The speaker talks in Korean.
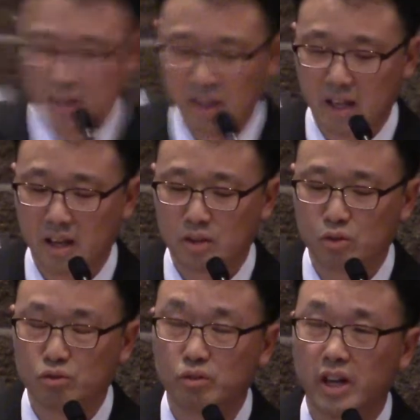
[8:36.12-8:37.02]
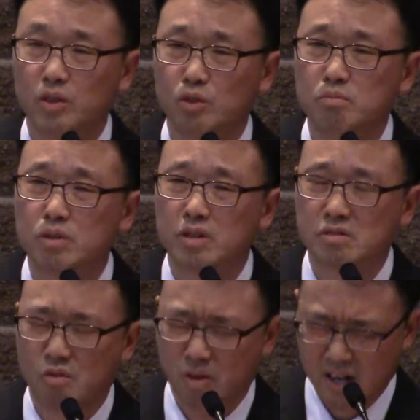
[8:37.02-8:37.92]
내 두 눈의 눈물을
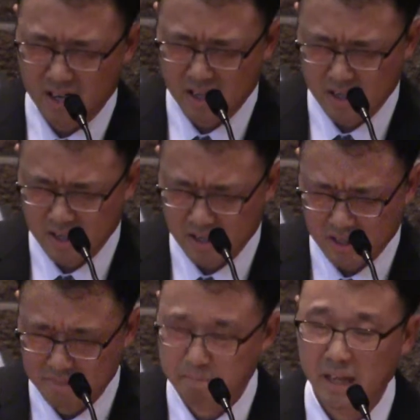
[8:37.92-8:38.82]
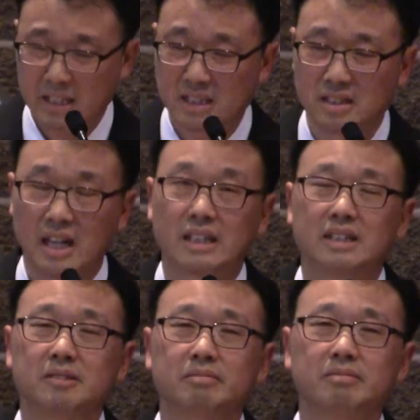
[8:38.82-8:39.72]
확 빼시는
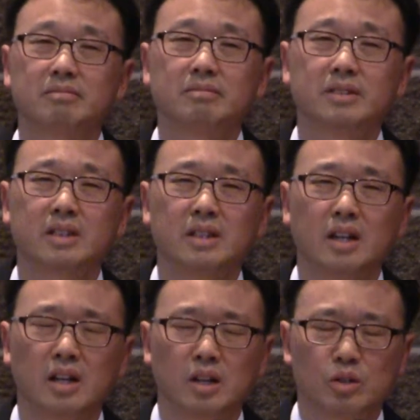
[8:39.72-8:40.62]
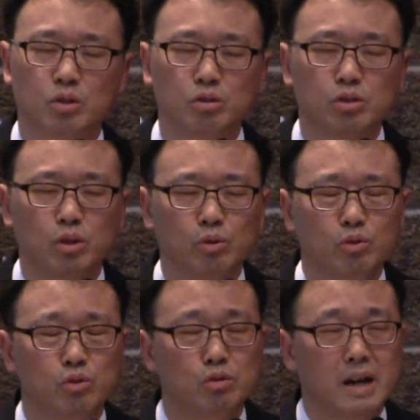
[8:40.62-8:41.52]
하나님. 두 손
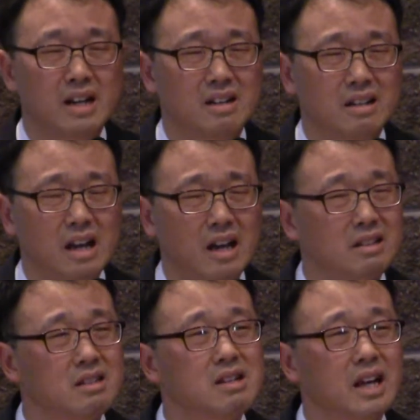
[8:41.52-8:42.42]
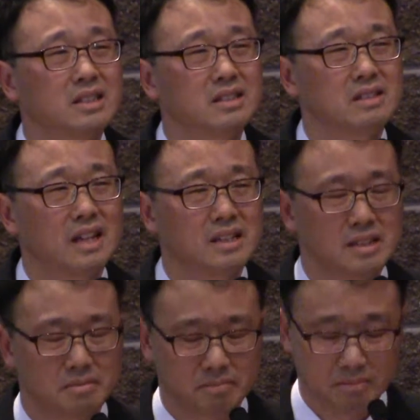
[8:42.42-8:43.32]
두 발 다 들게 하시는 하나님.